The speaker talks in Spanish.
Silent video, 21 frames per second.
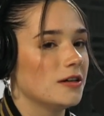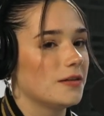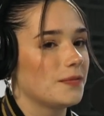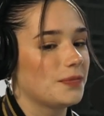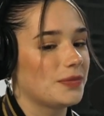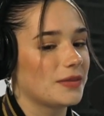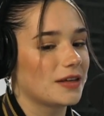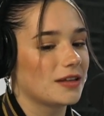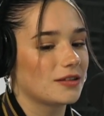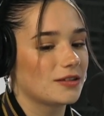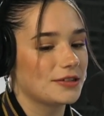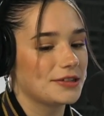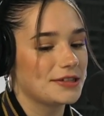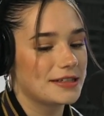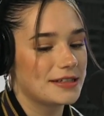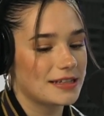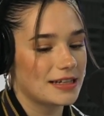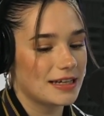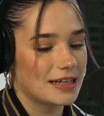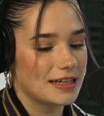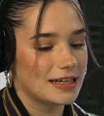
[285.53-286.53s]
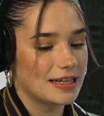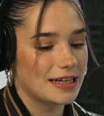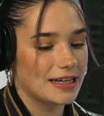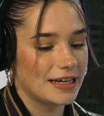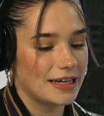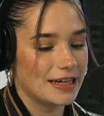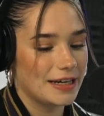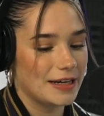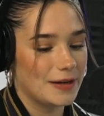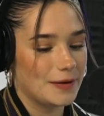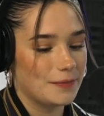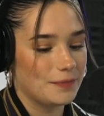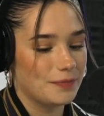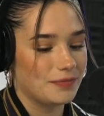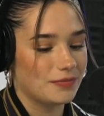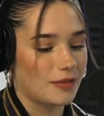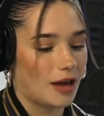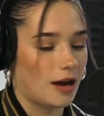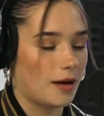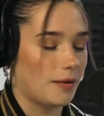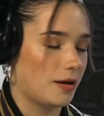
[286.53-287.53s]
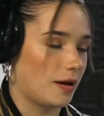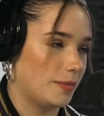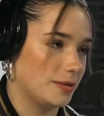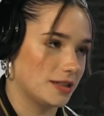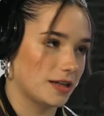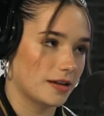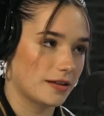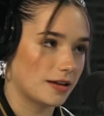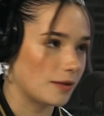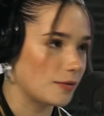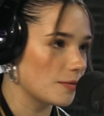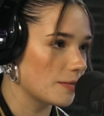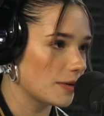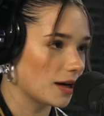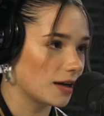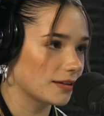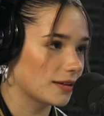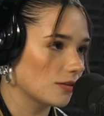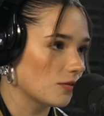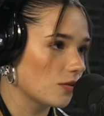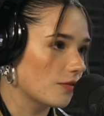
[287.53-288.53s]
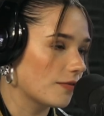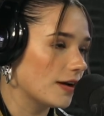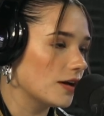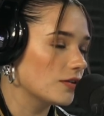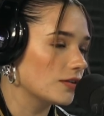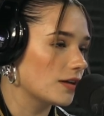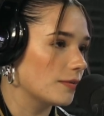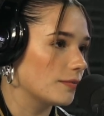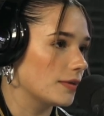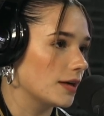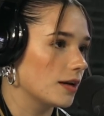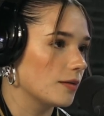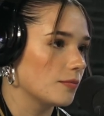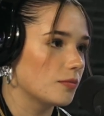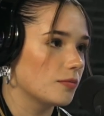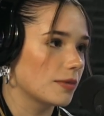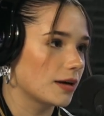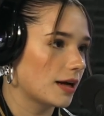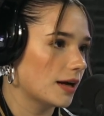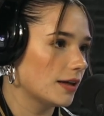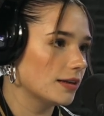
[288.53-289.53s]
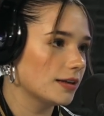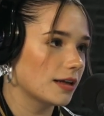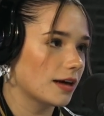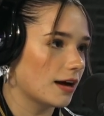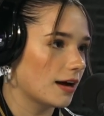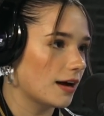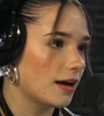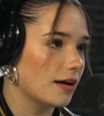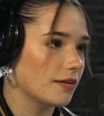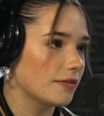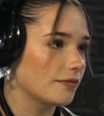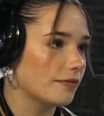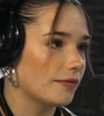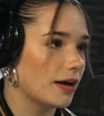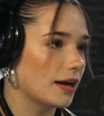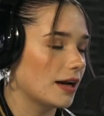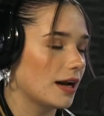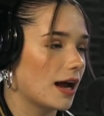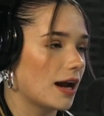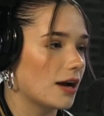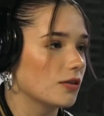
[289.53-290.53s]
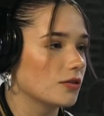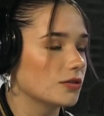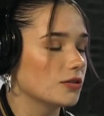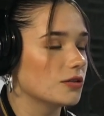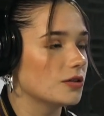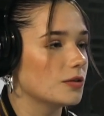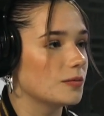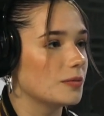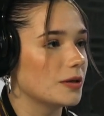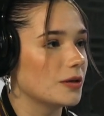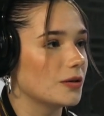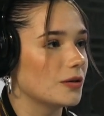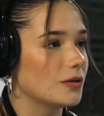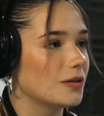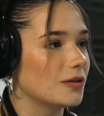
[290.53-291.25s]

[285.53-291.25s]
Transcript: Entonces, eh, a, pesar de que a mí me encanta lo urbano también, me encanta eh, bailarlo todo, pero... ¿En